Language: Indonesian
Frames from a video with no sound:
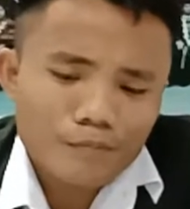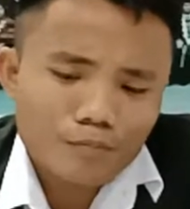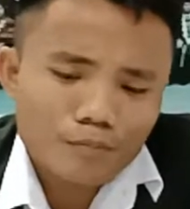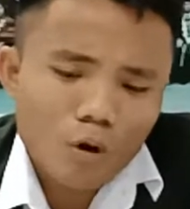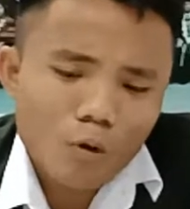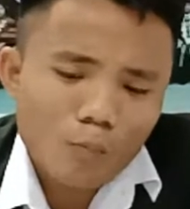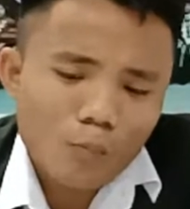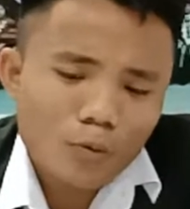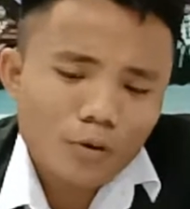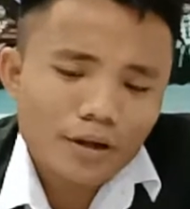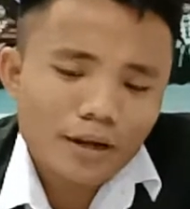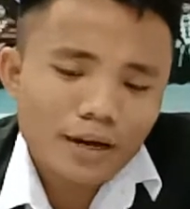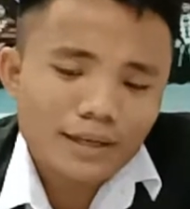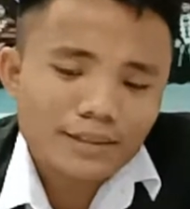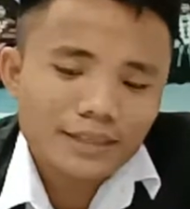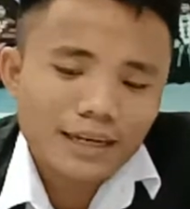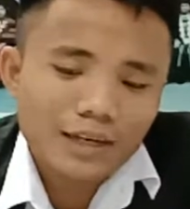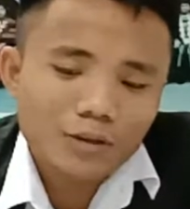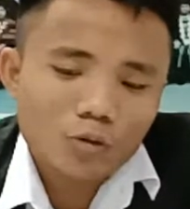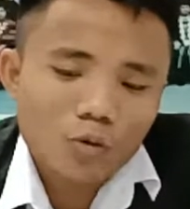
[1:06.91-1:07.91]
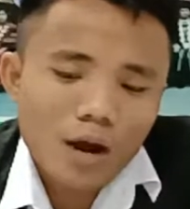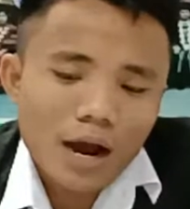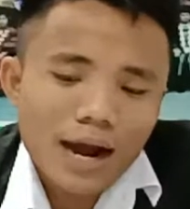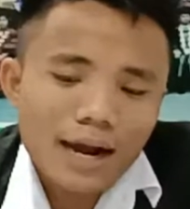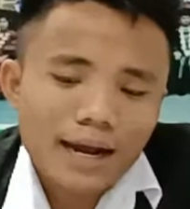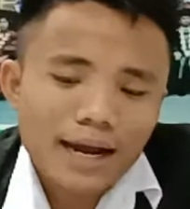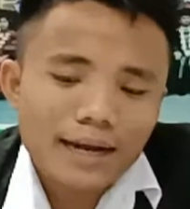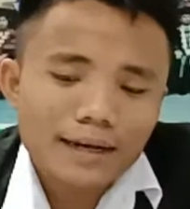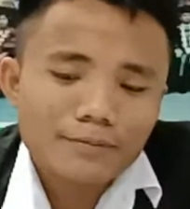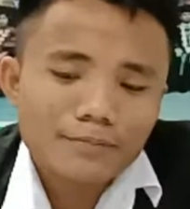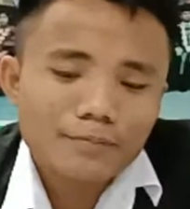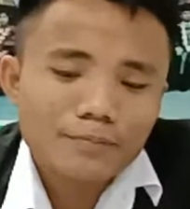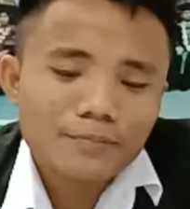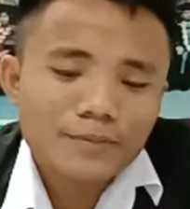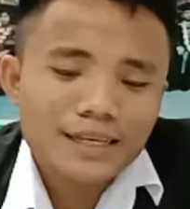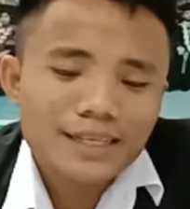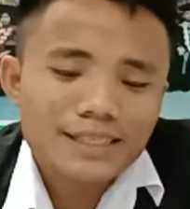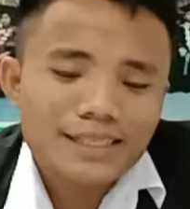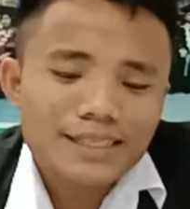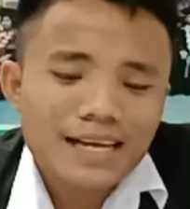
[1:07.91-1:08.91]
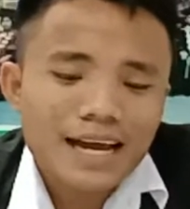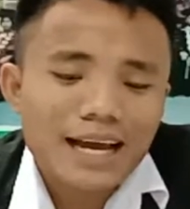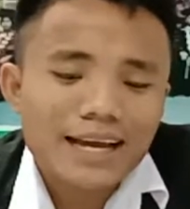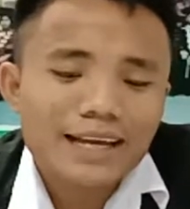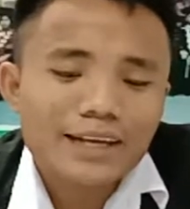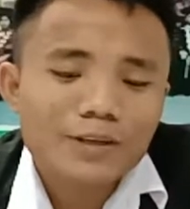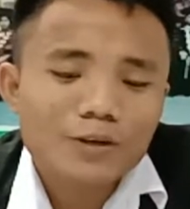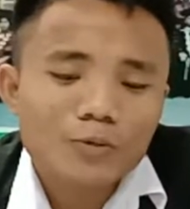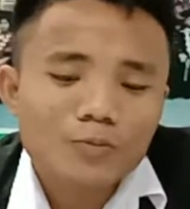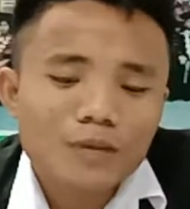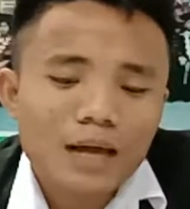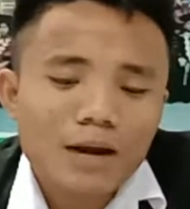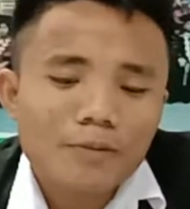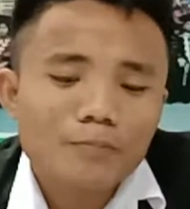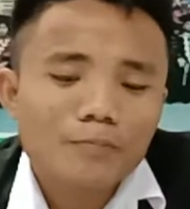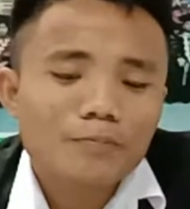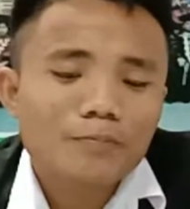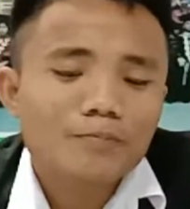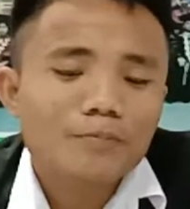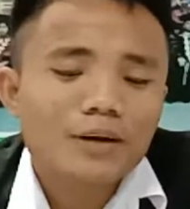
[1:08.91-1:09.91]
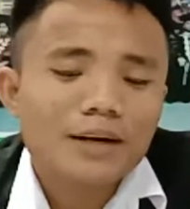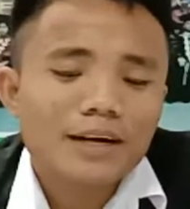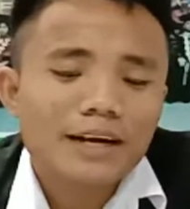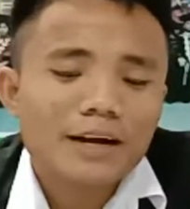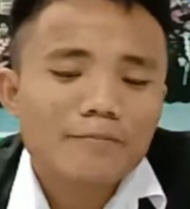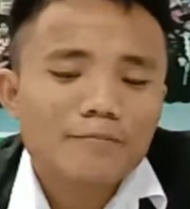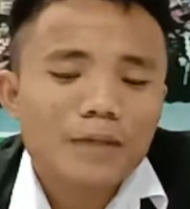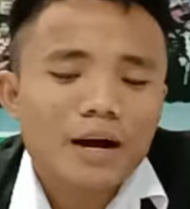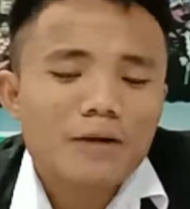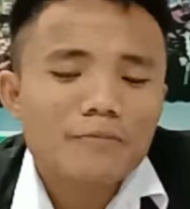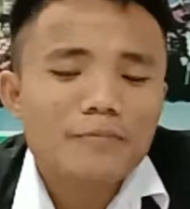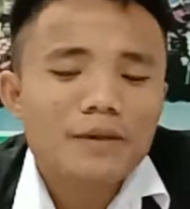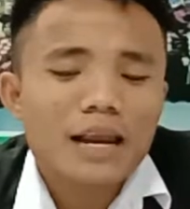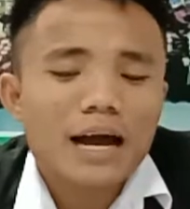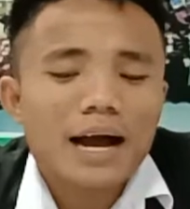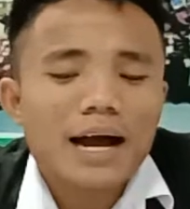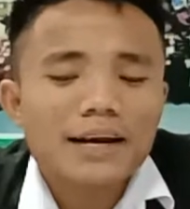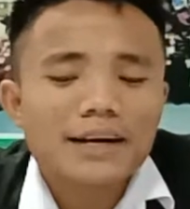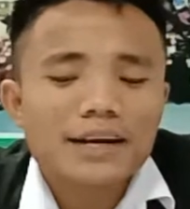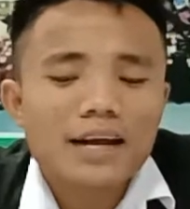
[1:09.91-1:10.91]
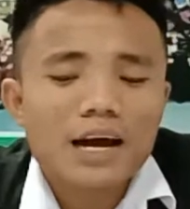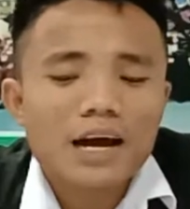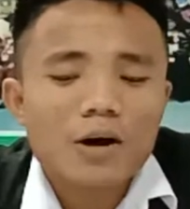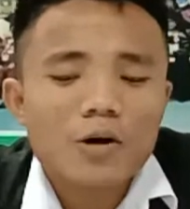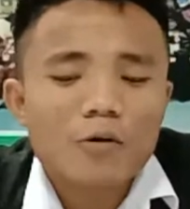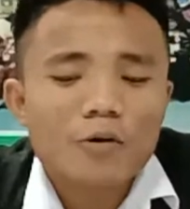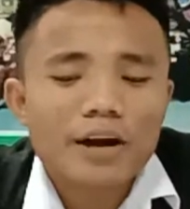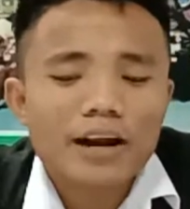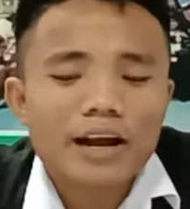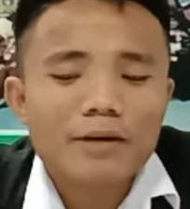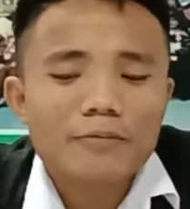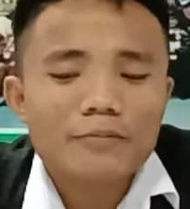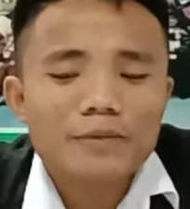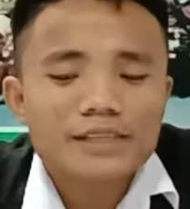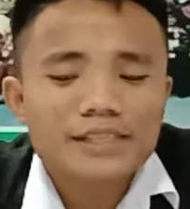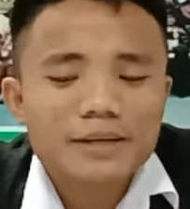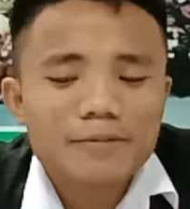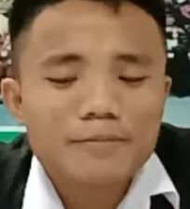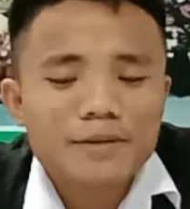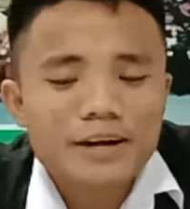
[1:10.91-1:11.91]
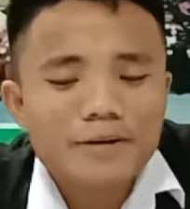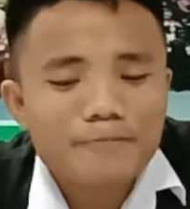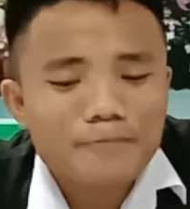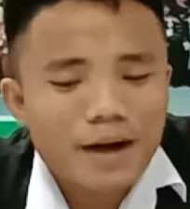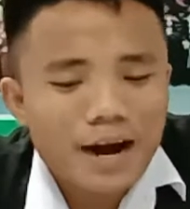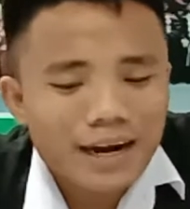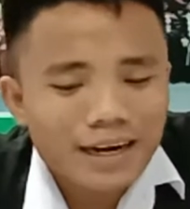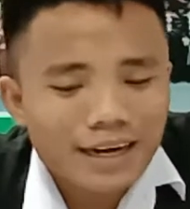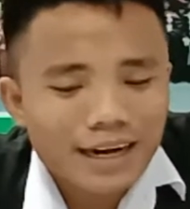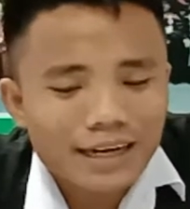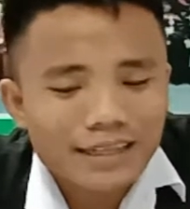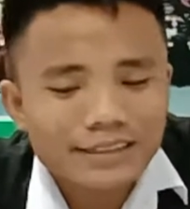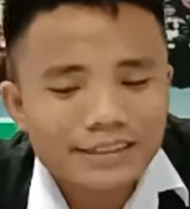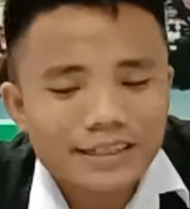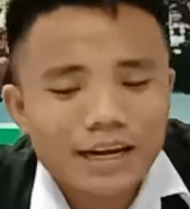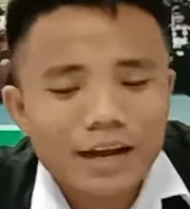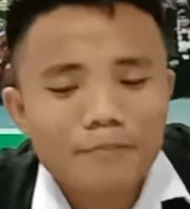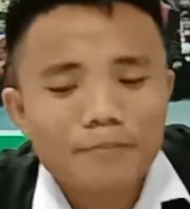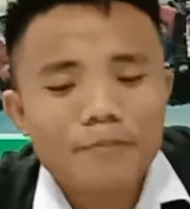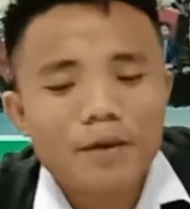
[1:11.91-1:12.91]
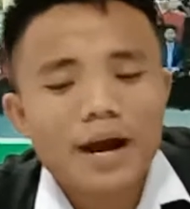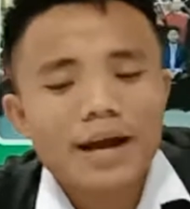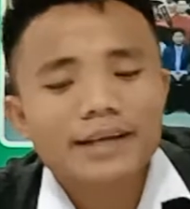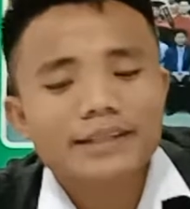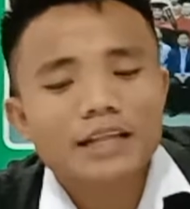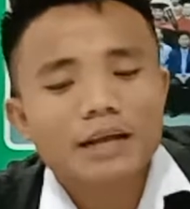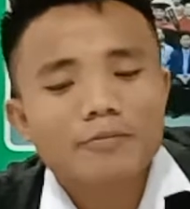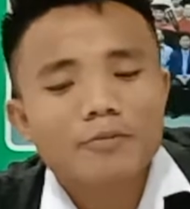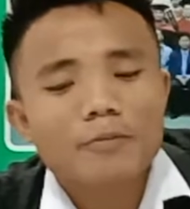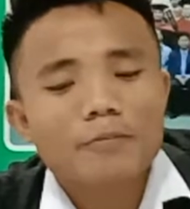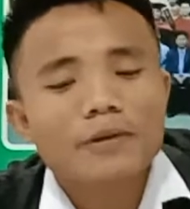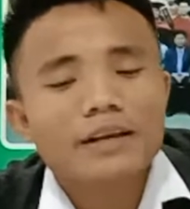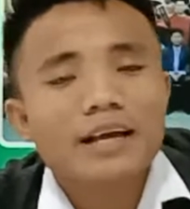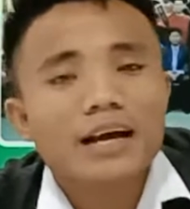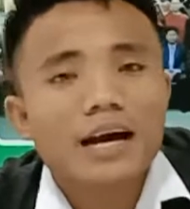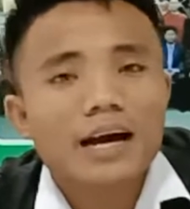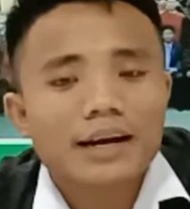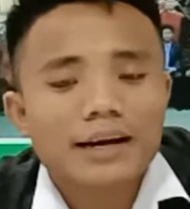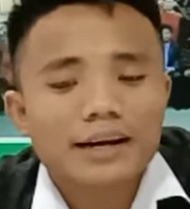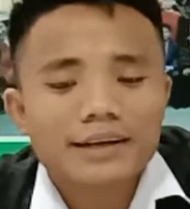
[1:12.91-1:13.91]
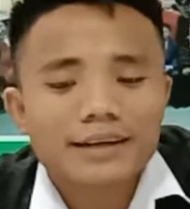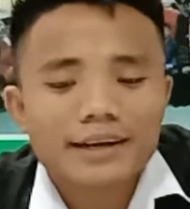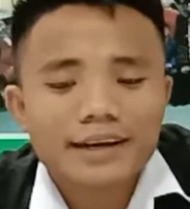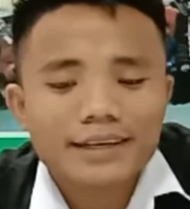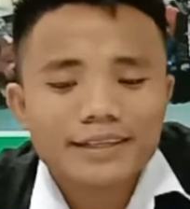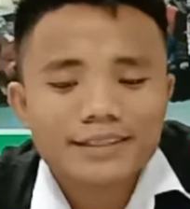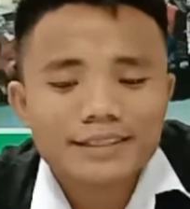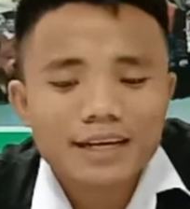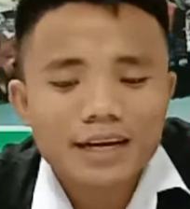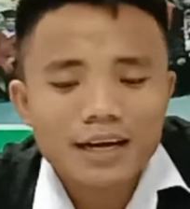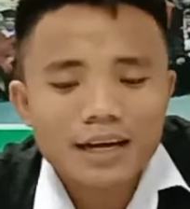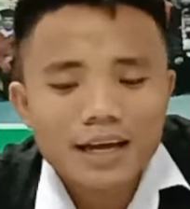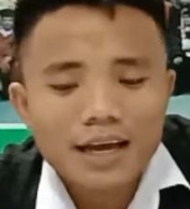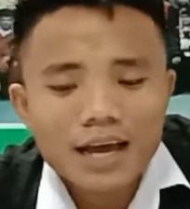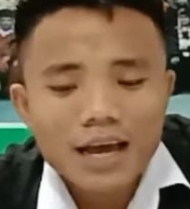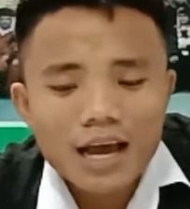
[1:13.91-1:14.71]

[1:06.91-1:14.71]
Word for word: maupun gereja itu akan bisa hidup dan berkembang bila ada orang yang bisa mengembangkan dengan baik dan memelihara gereja